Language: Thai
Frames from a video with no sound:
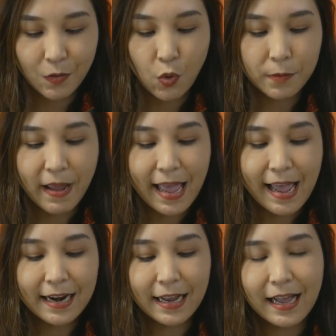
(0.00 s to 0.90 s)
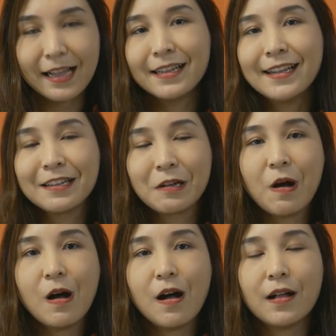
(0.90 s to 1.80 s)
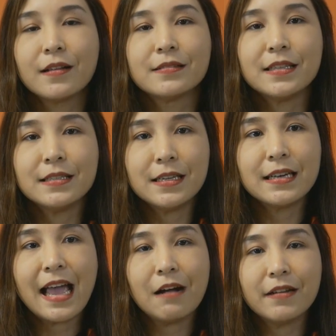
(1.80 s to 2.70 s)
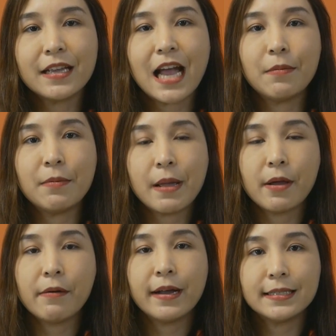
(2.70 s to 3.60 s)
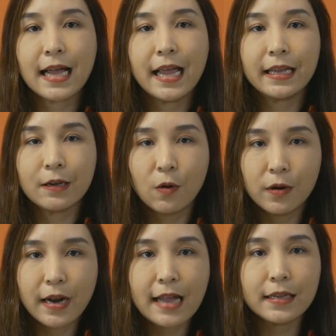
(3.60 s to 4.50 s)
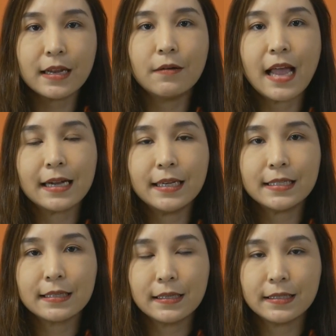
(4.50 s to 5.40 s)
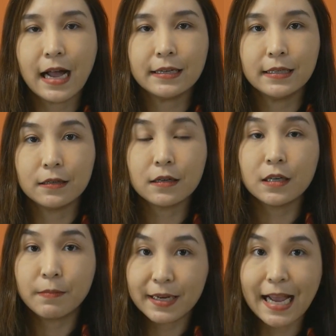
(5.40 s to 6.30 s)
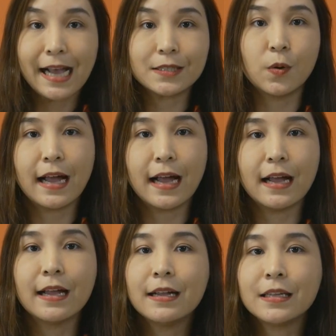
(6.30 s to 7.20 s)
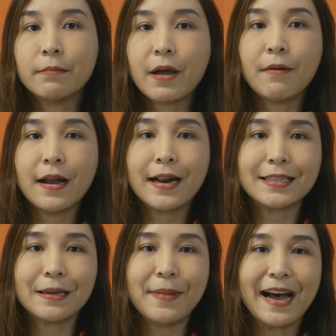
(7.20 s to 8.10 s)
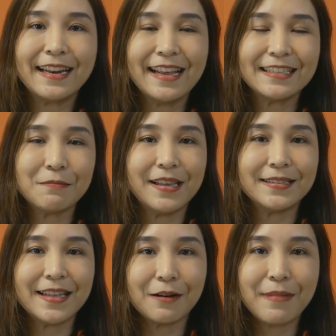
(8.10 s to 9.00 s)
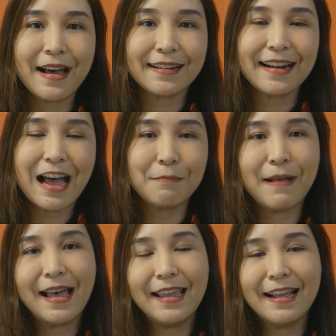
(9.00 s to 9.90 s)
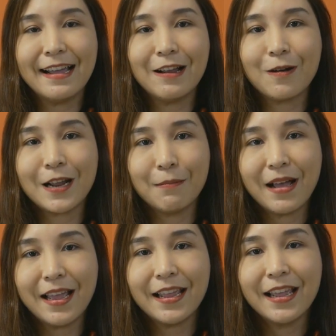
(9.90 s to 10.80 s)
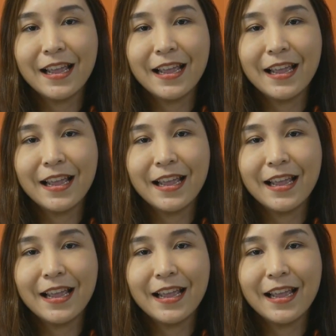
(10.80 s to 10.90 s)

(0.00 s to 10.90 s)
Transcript: โหวตแพ้นะคะ ก็จริง ๆ แล้วเนี่ยการพิปรายไว้วางใจคนแรกที่เราอยากที่จะสื่อสารถึงก็คือประชาชนค่ะ ถึงแม้ว่ารัฐบาลเนี่ยจะมีเสียงมากลากไปนะคะ แล้วก็ทำให้